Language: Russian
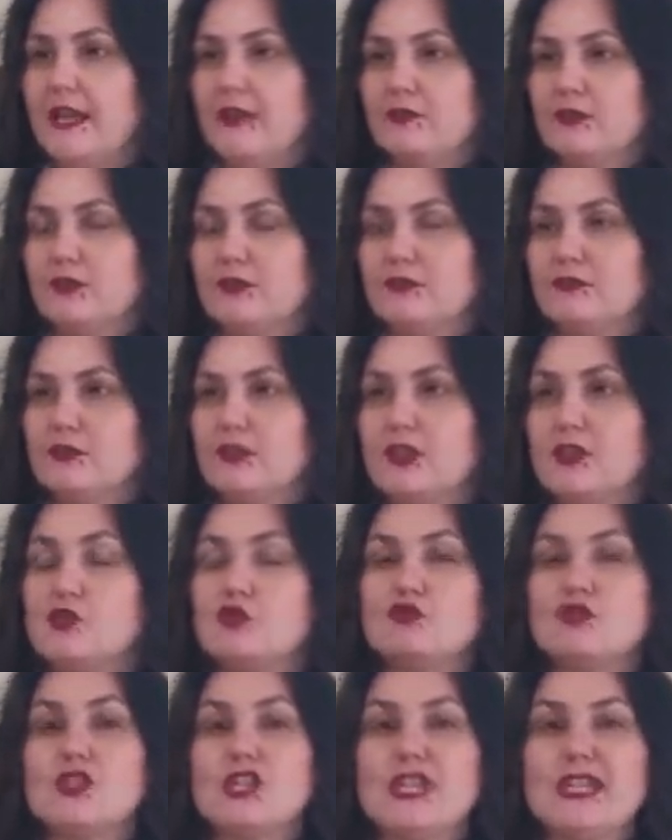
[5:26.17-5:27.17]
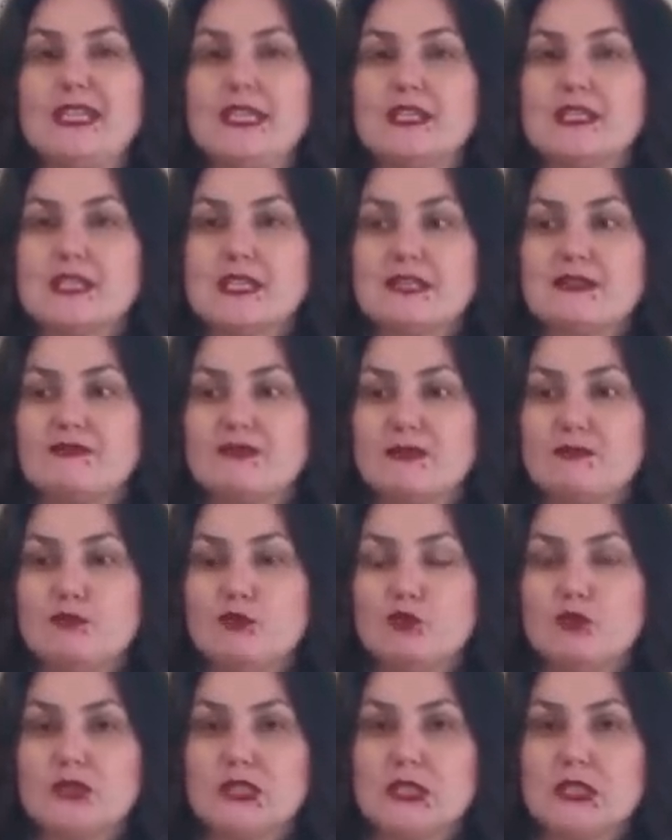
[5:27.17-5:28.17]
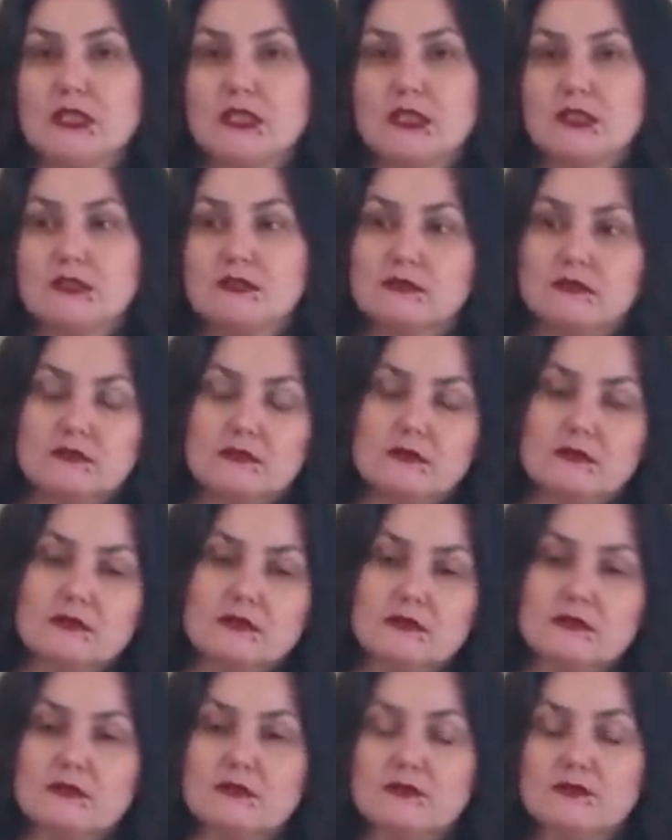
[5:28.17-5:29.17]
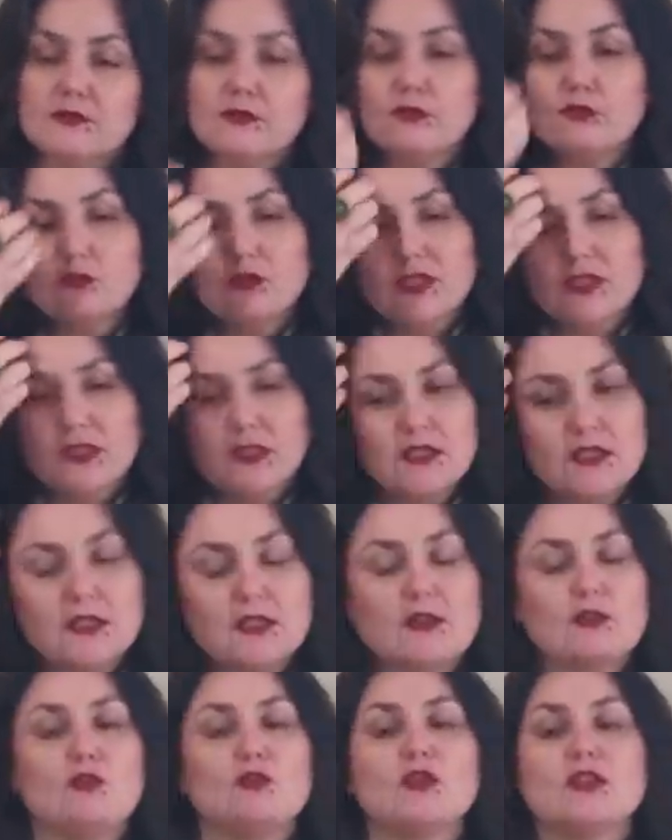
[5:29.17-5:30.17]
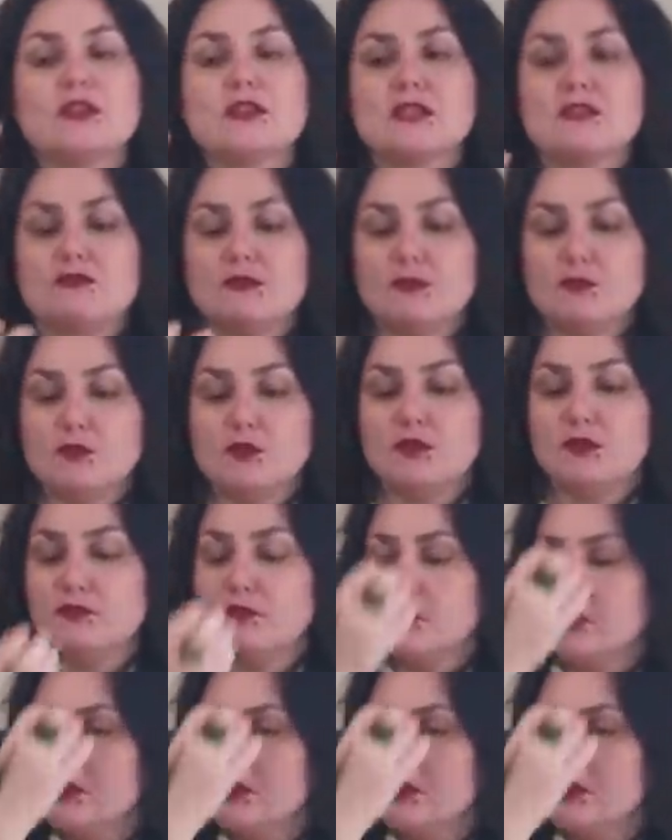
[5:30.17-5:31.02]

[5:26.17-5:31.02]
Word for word: И вот это вот ощущение свободы, да, э, внутренней какой-то свободы, вот